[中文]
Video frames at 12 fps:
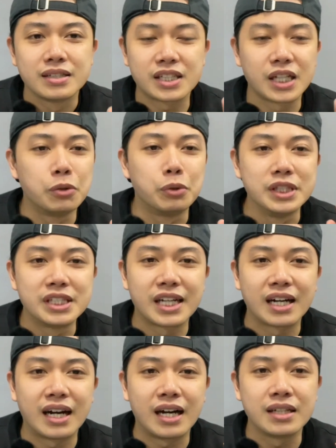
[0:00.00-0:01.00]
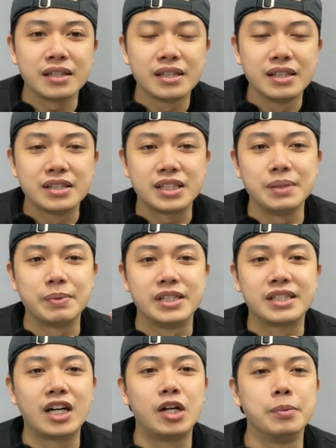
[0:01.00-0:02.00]
这个文章啊，基本
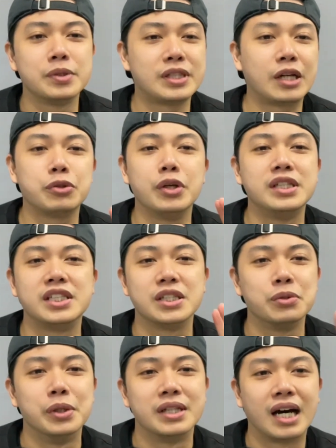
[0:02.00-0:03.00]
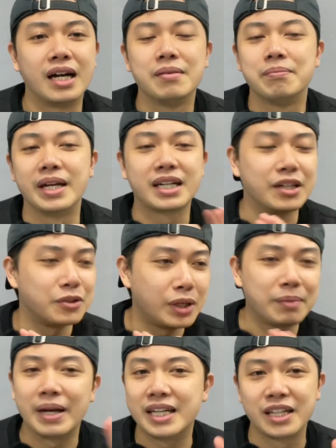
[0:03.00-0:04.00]
上我们就叫月经文啊，每个
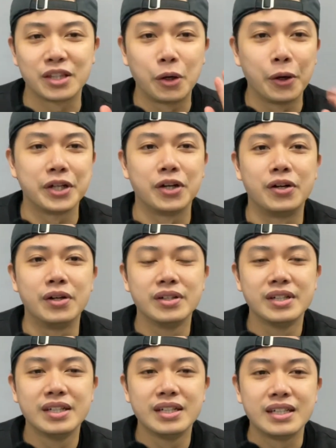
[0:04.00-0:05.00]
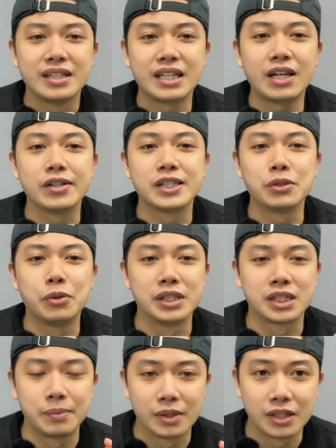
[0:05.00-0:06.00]
月每天都会有。 那到底是为
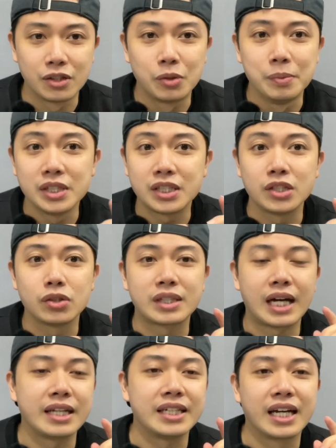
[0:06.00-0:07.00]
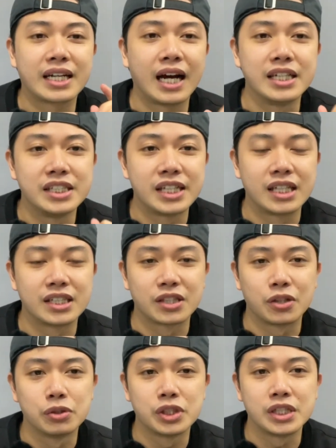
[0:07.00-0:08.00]
什么呢？我们今天就带你来看一下这个
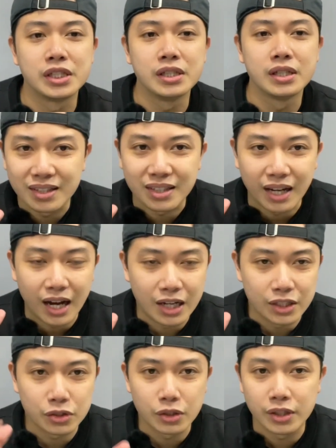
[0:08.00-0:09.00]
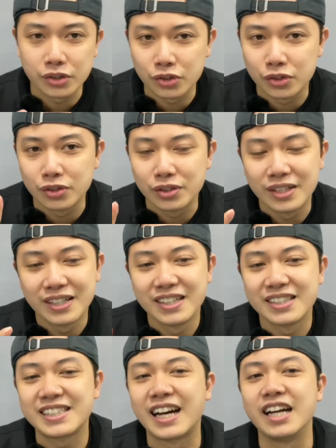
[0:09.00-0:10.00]
东西，然后就要去
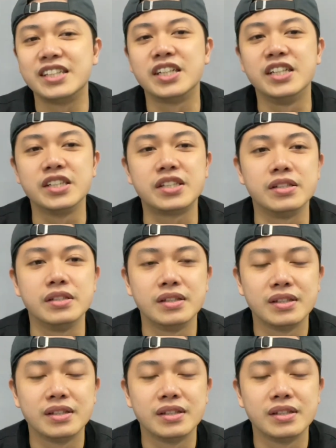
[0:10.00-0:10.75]
拆车子。